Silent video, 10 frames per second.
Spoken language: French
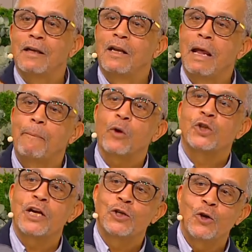la
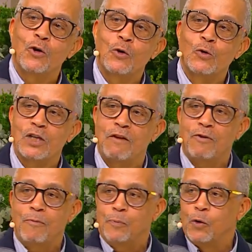projection que nous
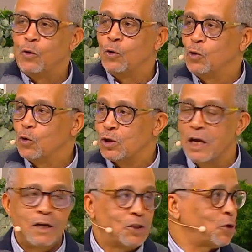avons pour nous tous,
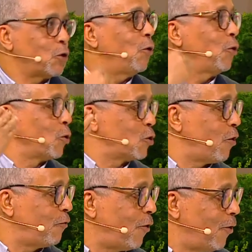ce sont nos
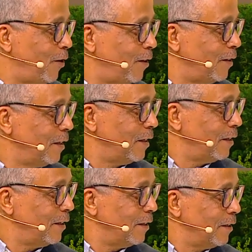enfants.
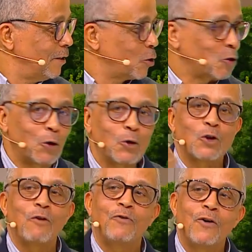Ce sont nos
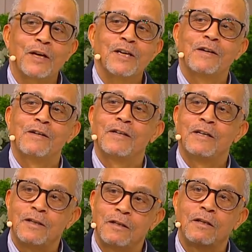enfants qui,
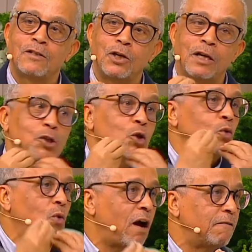qui, se
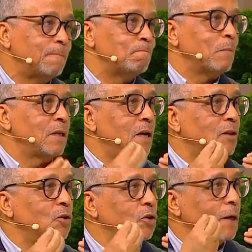doivent
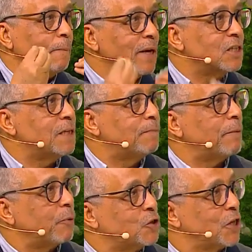d'être notre
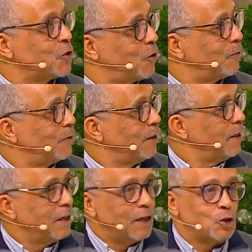principale projection.
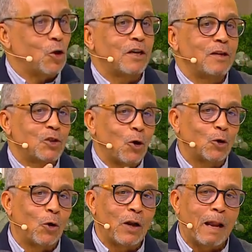Des gens qui sont
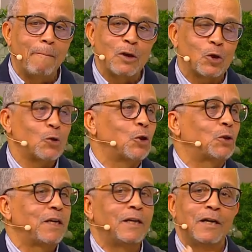dans la
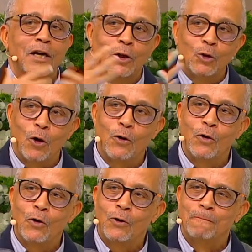méchanceté, dans,
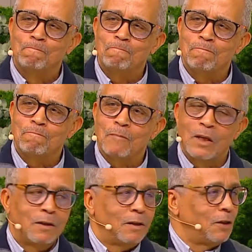le,
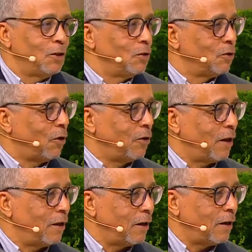dans
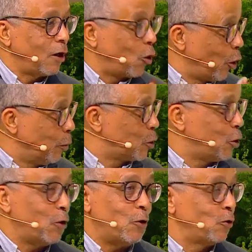la,
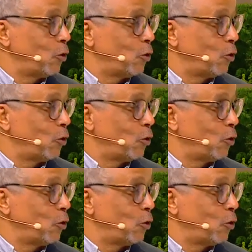corruption